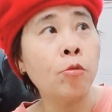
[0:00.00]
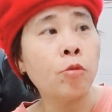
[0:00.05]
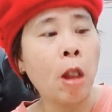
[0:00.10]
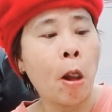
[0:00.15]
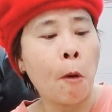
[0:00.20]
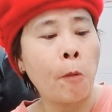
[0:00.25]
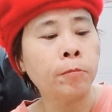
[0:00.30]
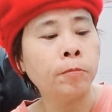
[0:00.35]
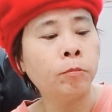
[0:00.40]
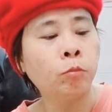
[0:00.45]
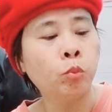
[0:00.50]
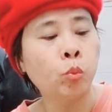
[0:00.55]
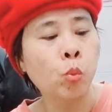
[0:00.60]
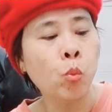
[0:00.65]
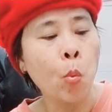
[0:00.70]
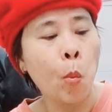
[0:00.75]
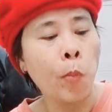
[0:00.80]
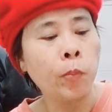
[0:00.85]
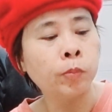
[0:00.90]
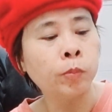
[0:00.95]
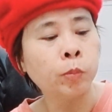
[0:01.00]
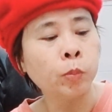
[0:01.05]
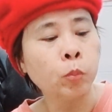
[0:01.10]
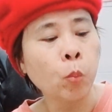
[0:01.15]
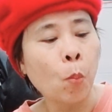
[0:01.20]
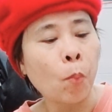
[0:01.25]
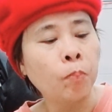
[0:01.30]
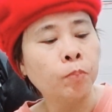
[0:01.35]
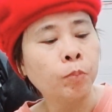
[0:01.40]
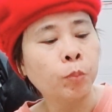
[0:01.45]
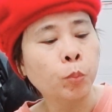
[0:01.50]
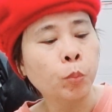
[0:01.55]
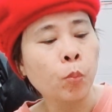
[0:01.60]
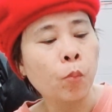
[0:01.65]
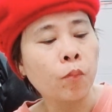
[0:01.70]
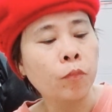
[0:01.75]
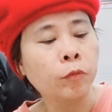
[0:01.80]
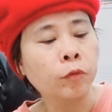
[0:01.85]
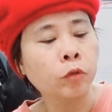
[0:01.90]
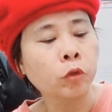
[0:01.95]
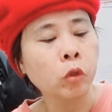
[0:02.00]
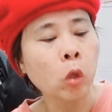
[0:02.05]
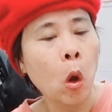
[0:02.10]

Chủ tịch nước bổ nhiệm, miễn nhiệm